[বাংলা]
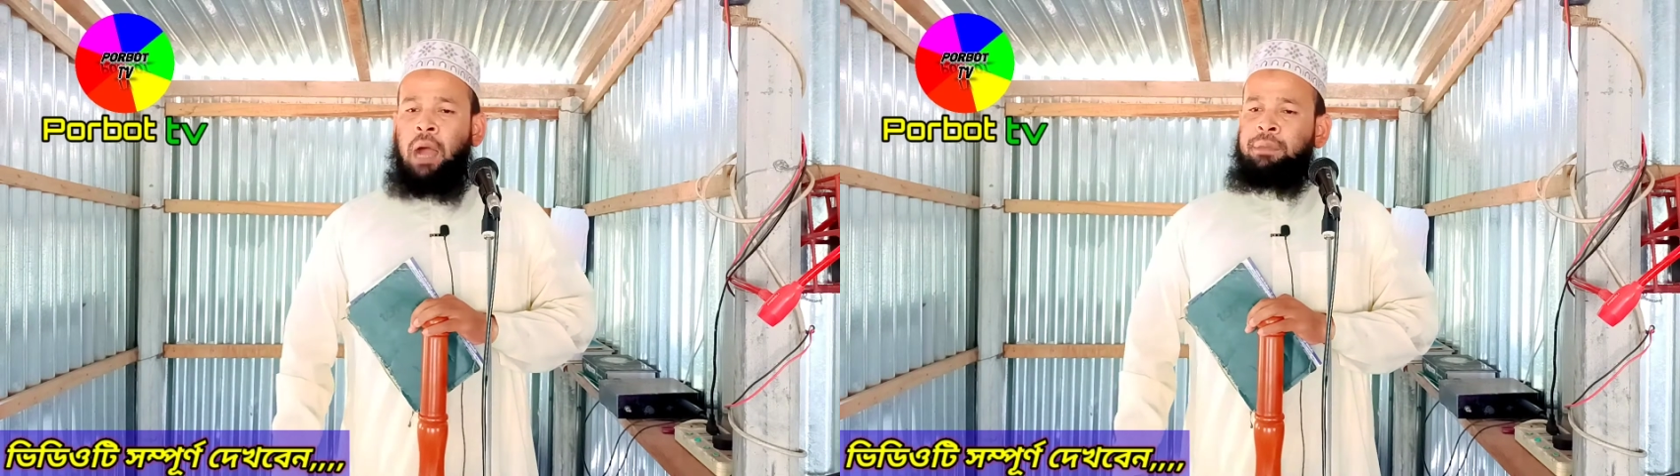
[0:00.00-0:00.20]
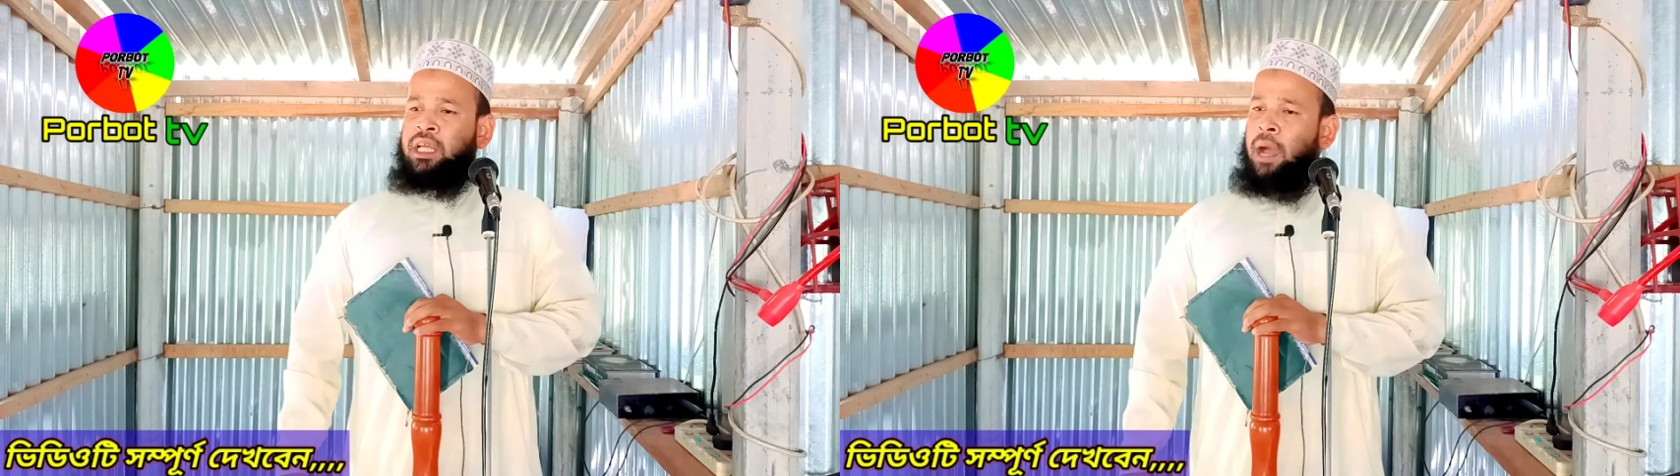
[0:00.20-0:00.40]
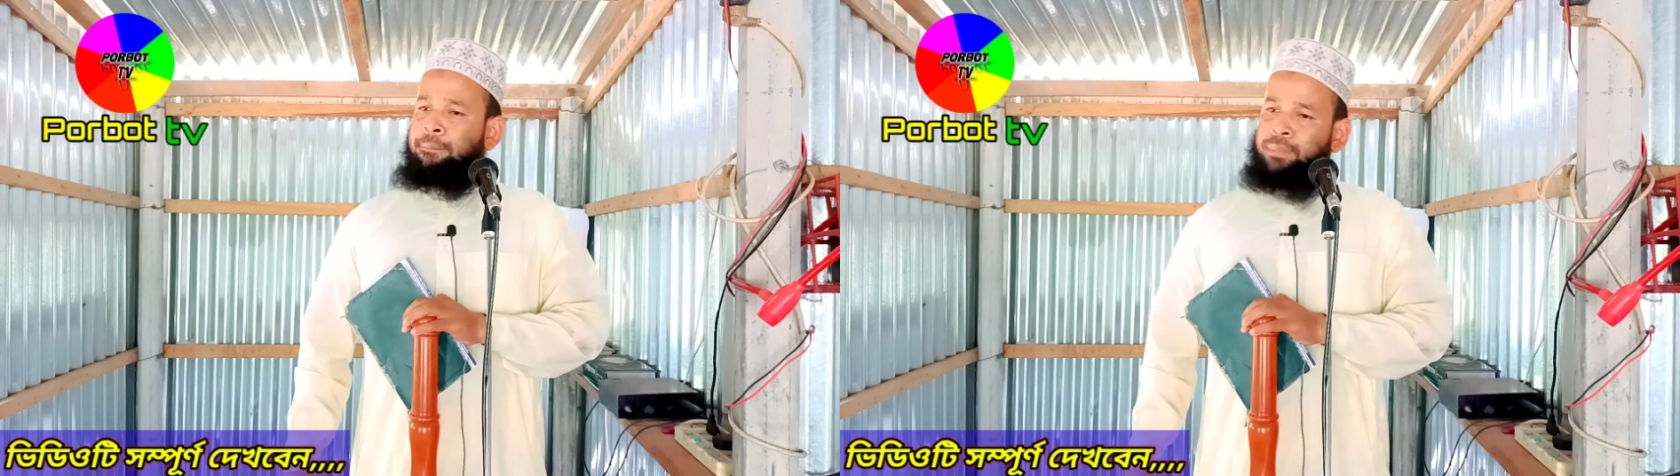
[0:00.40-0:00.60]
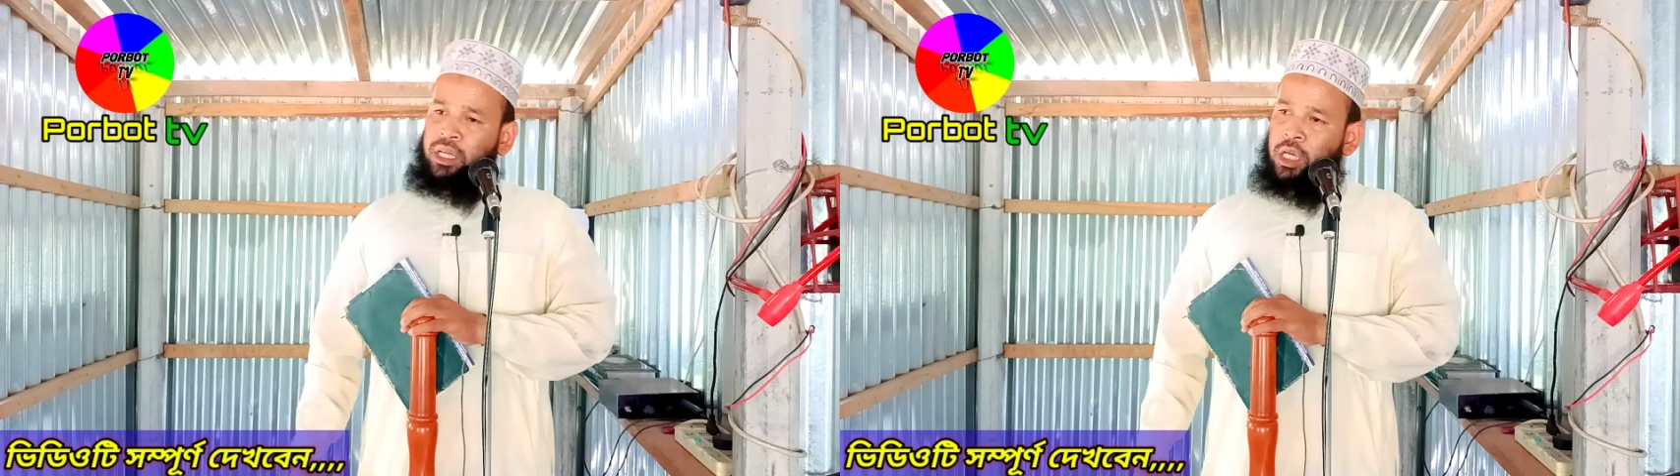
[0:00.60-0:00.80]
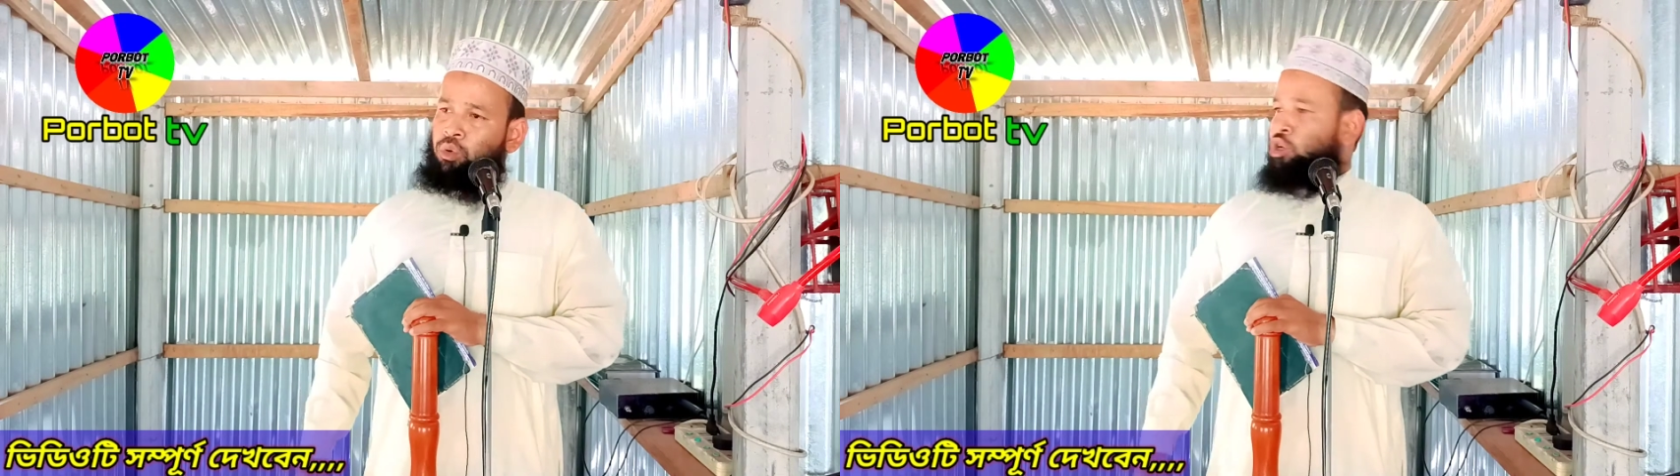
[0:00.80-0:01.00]
আমি কি
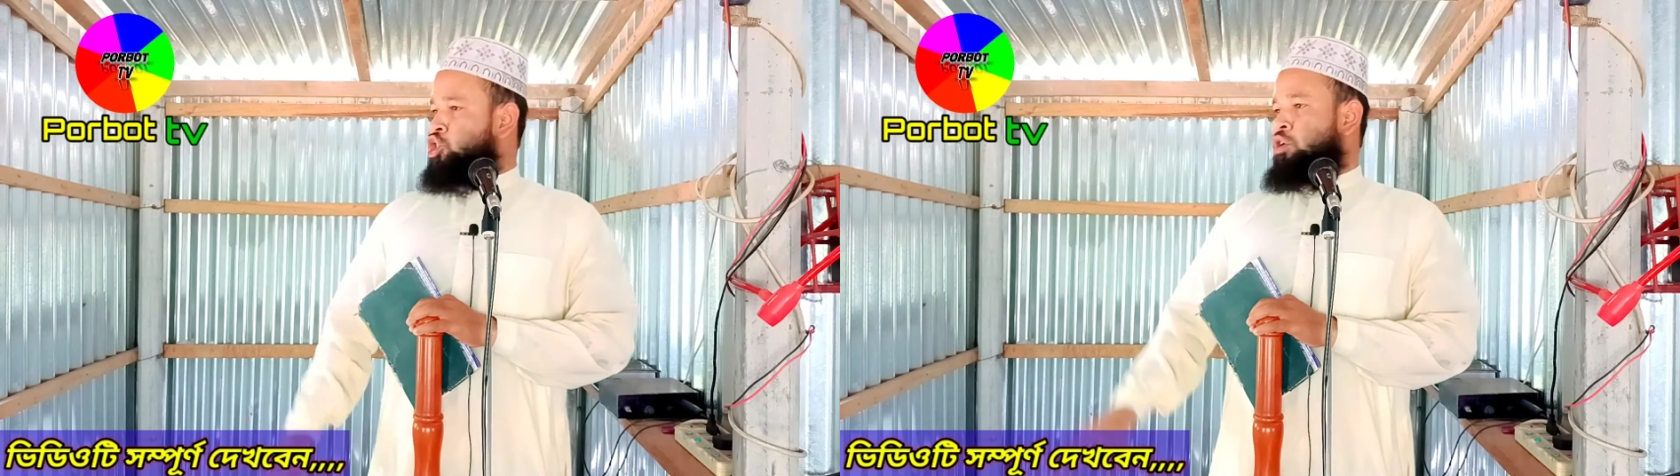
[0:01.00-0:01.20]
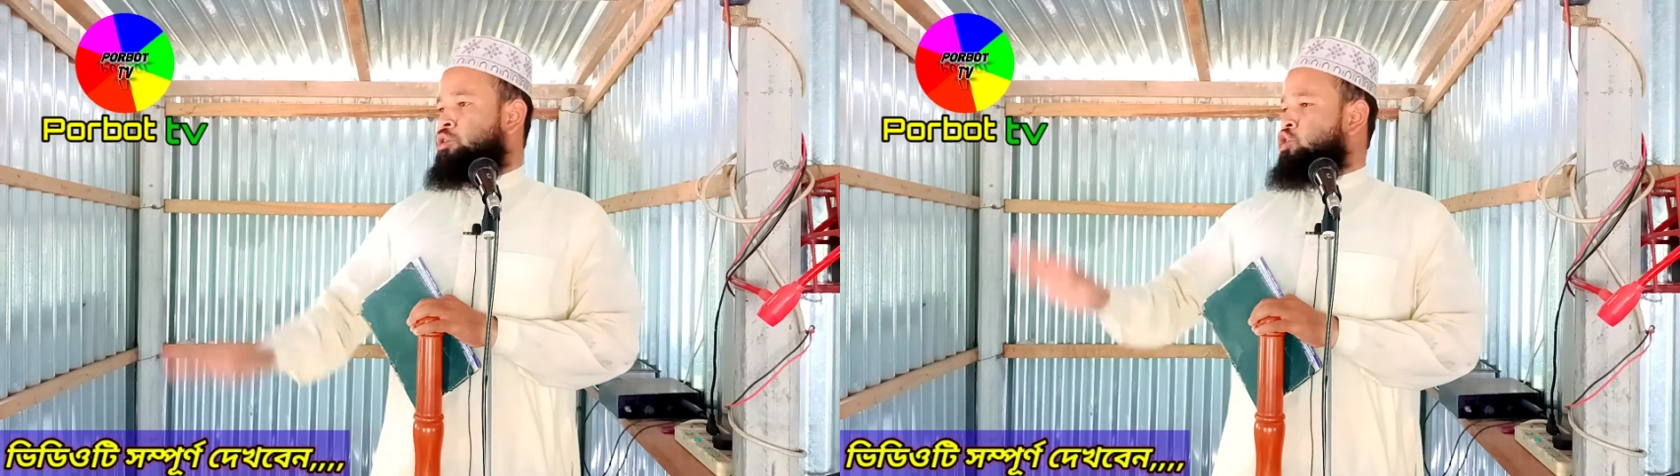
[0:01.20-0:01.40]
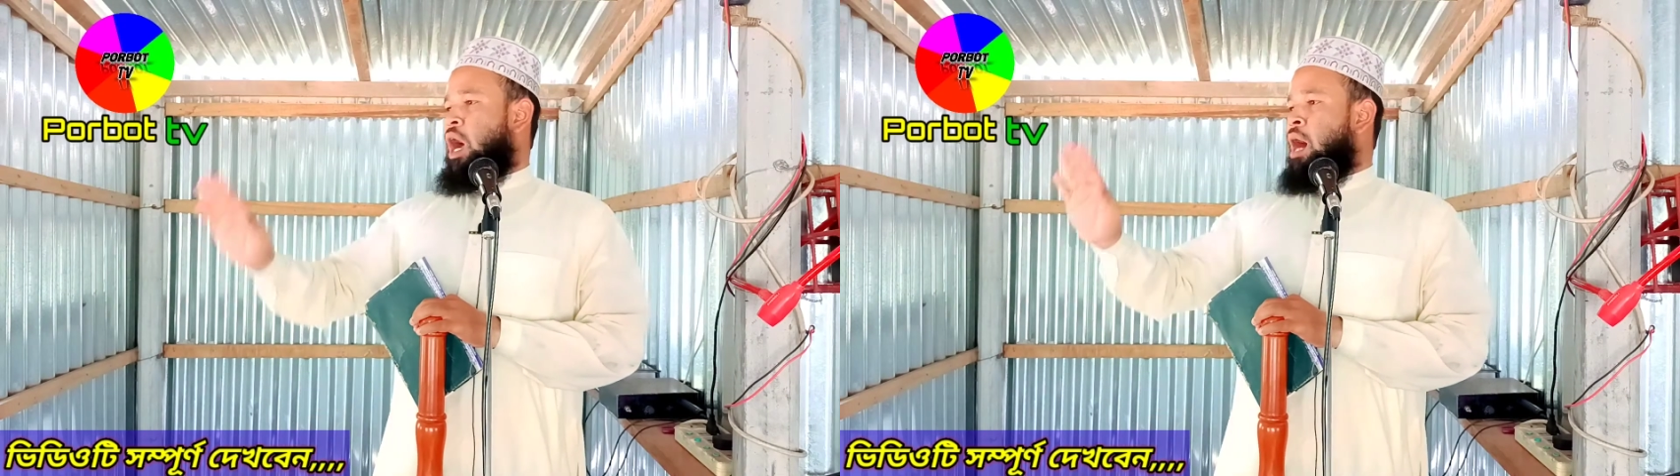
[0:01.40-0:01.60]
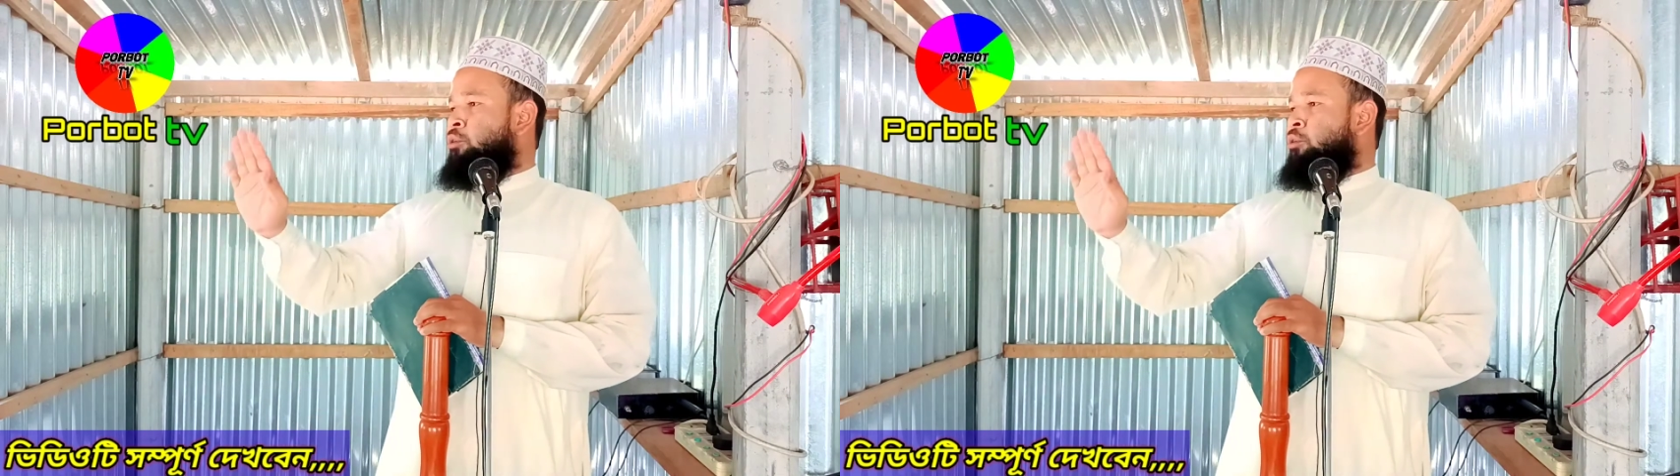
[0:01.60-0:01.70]
আপনাকে ওই সমস্ত